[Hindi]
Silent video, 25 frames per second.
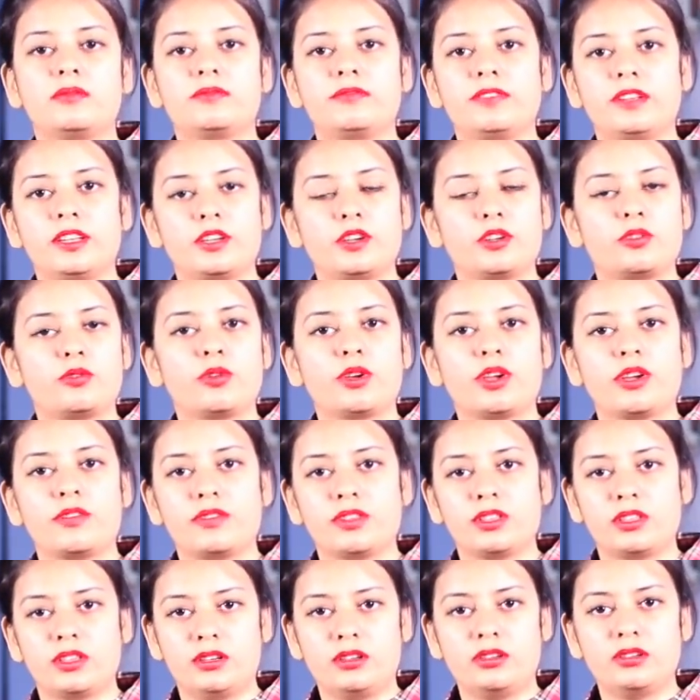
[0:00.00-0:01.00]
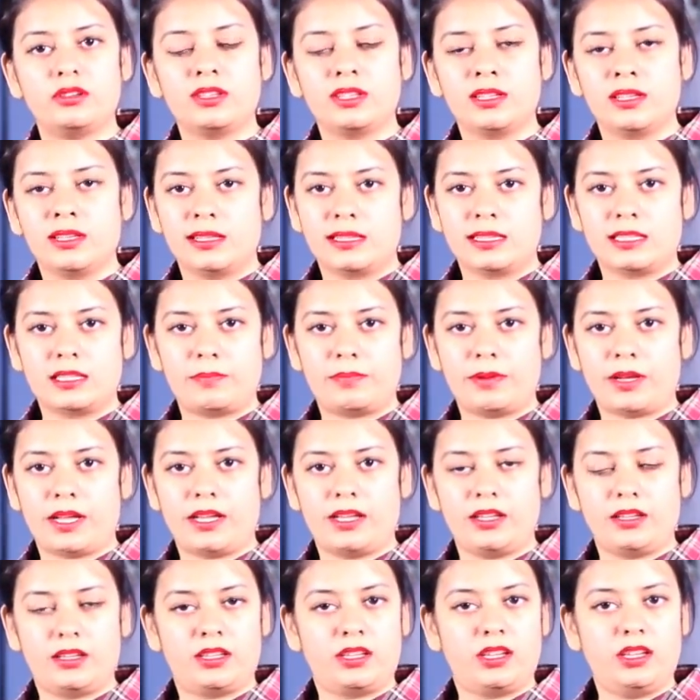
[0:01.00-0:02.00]
फिल करोगे विद द
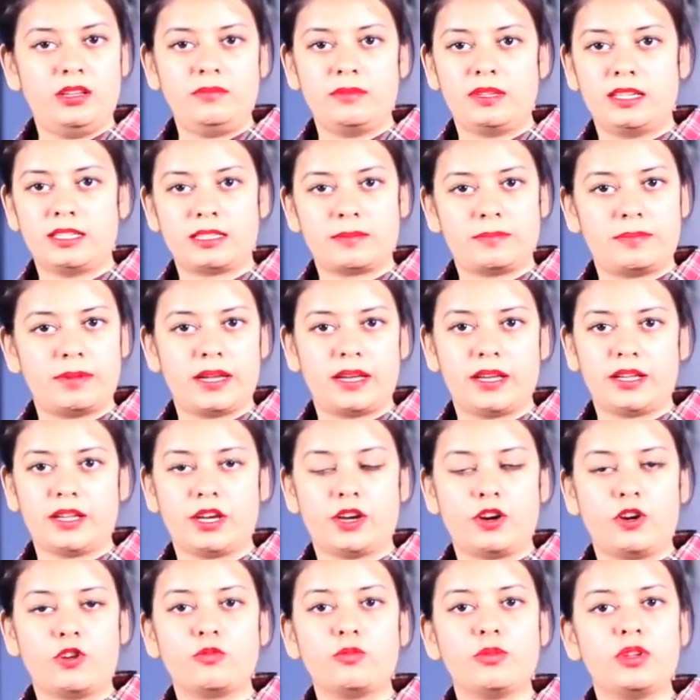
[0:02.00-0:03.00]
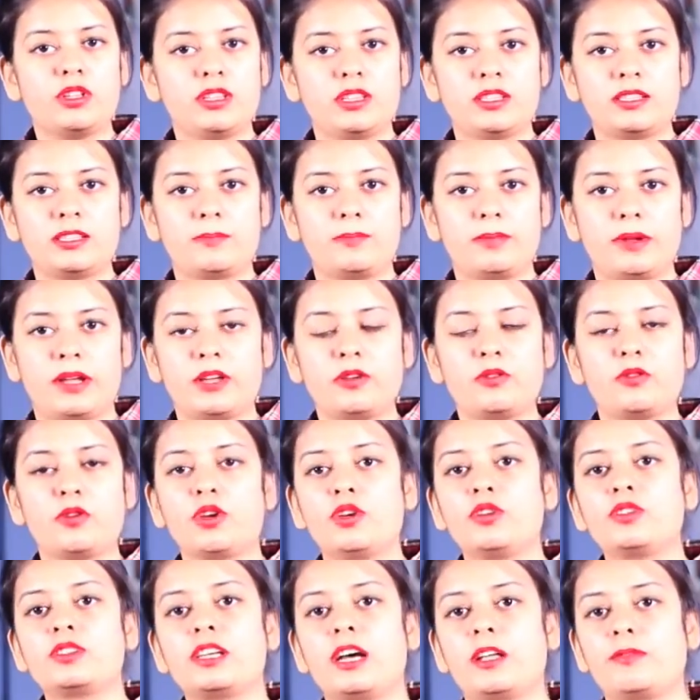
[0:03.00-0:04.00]
सप्लाई की मेरे सप्लायर के अकाउंट में इतनी सप्लाई
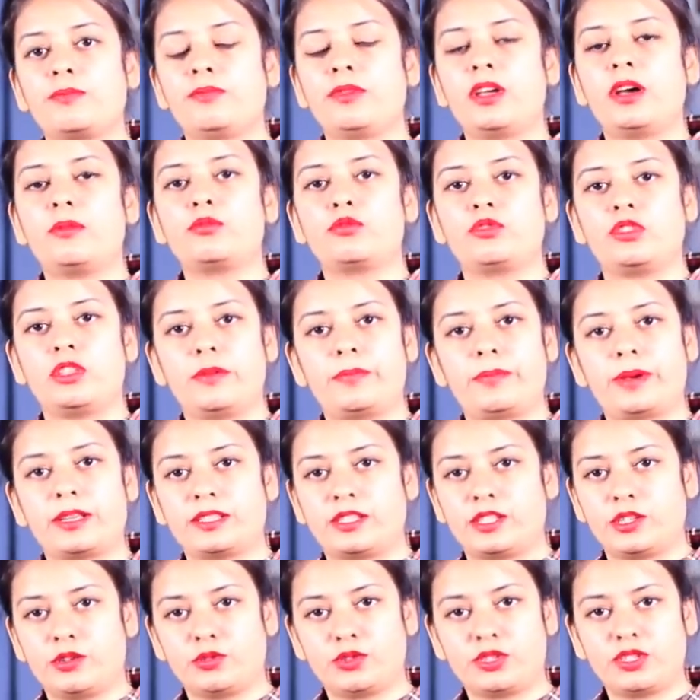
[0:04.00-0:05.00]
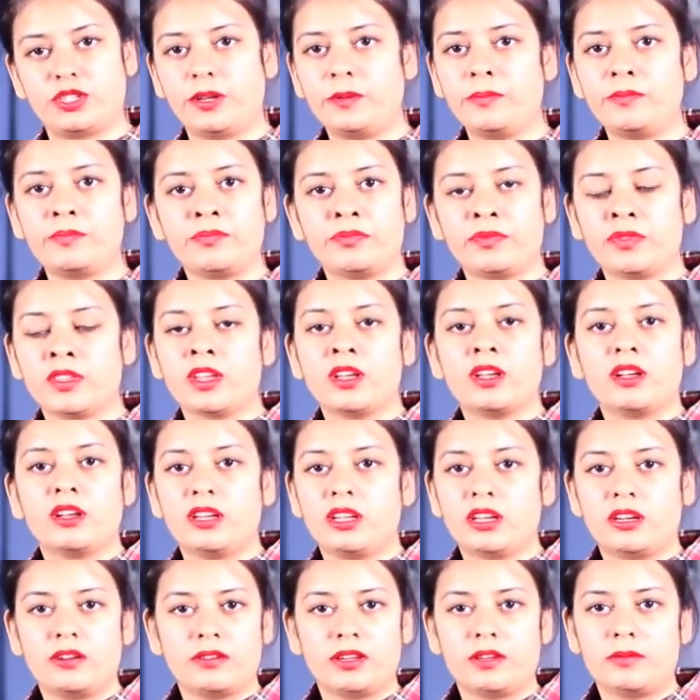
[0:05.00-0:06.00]
होगी और साथ में आप उतने पैसे उससे
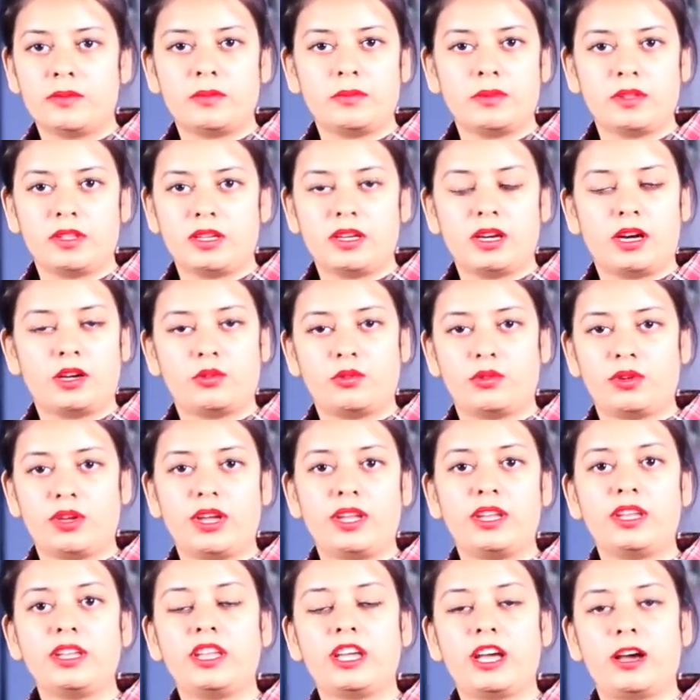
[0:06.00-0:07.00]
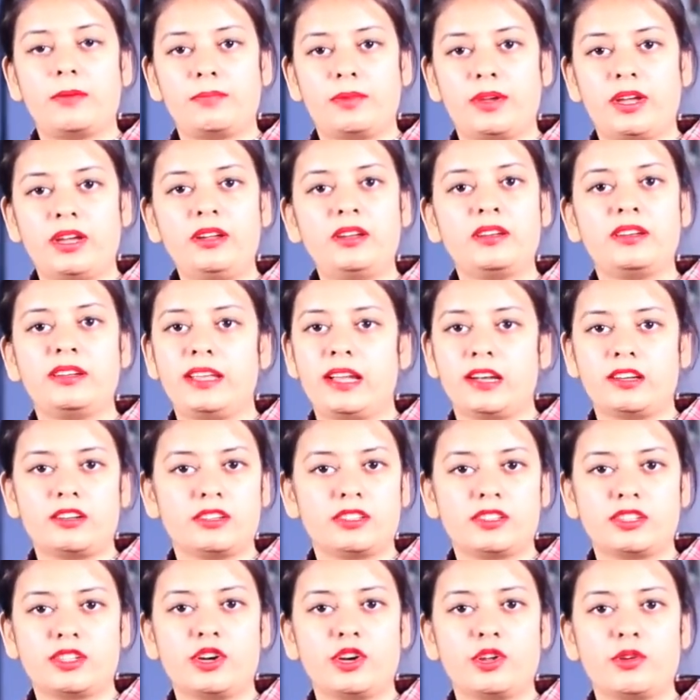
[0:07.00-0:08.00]
रिकवरेबल भी दिखा दोगे यानी कि आपके
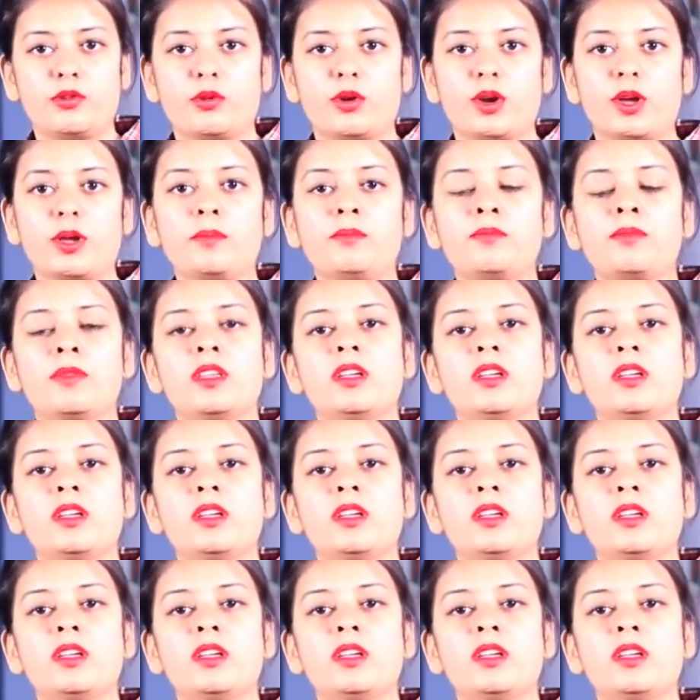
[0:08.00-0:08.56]
डेटर्स खड़े हो गए